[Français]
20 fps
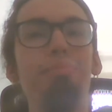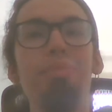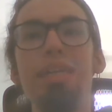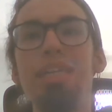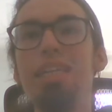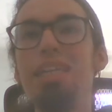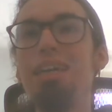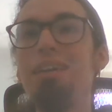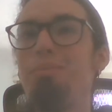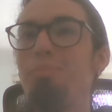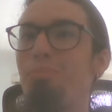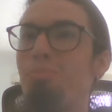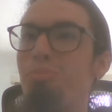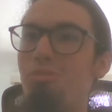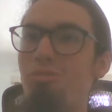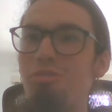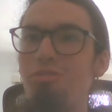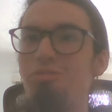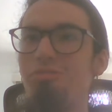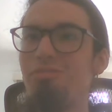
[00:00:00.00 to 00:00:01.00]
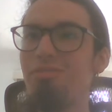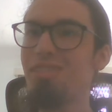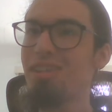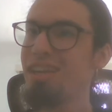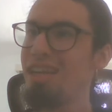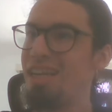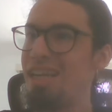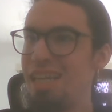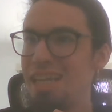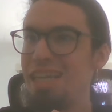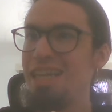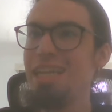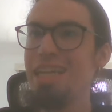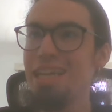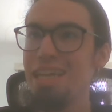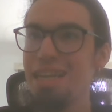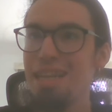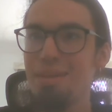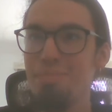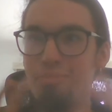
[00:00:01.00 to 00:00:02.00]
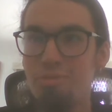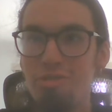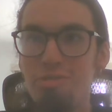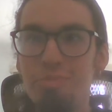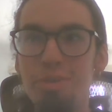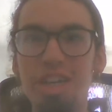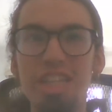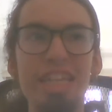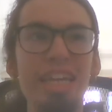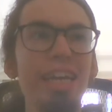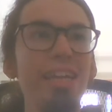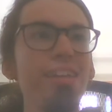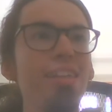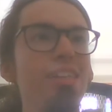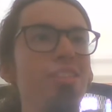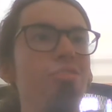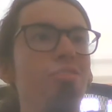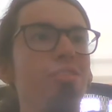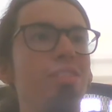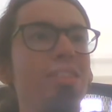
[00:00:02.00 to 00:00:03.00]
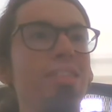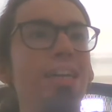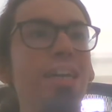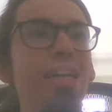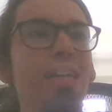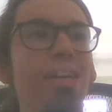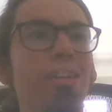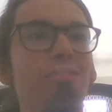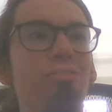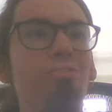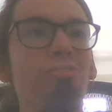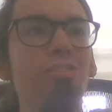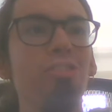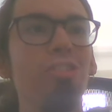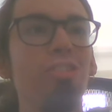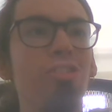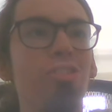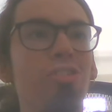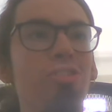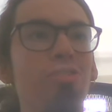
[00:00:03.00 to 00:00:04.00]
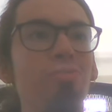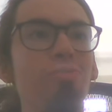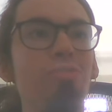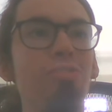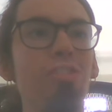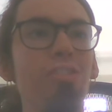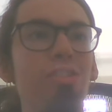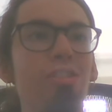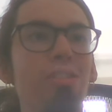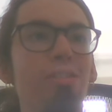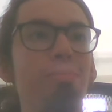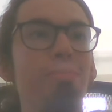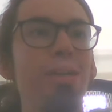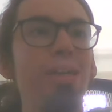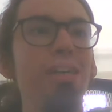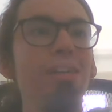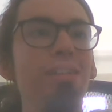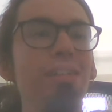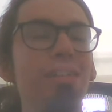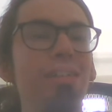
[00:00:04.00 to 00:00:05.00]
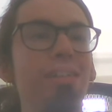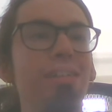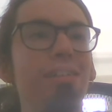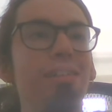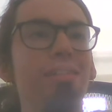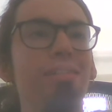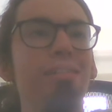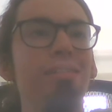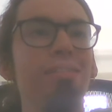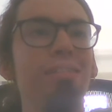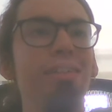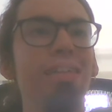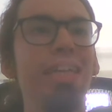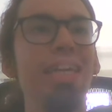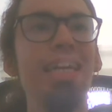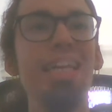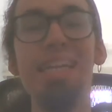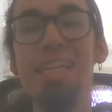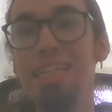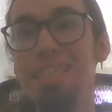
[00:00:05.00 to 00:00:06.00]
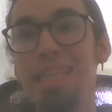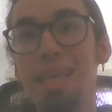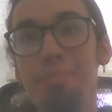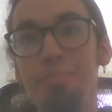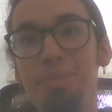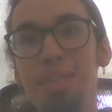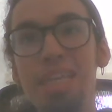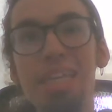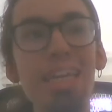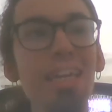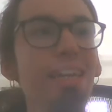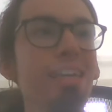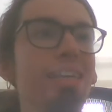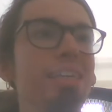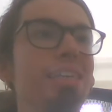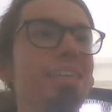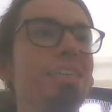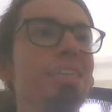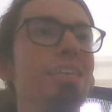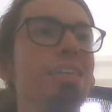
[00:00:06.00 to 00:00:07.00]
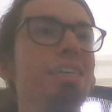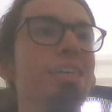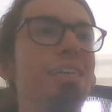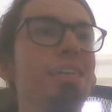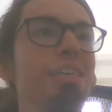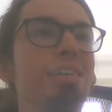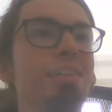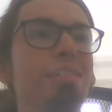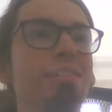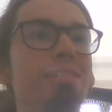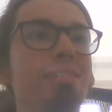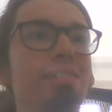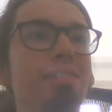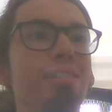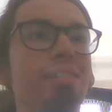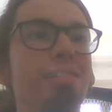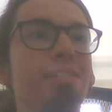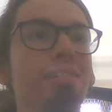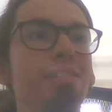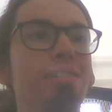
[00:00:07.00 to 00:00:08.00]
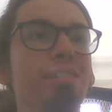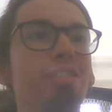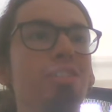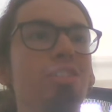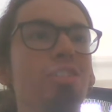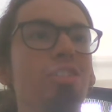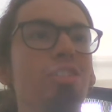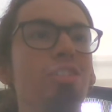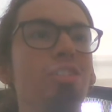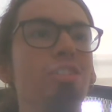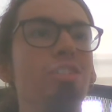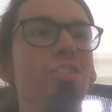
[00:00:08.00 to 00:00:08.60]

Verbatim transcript: Maintenant, pour les, plus modernes et tout ça, alors donc, euh, je vous recommande euh, Elisapi, euh,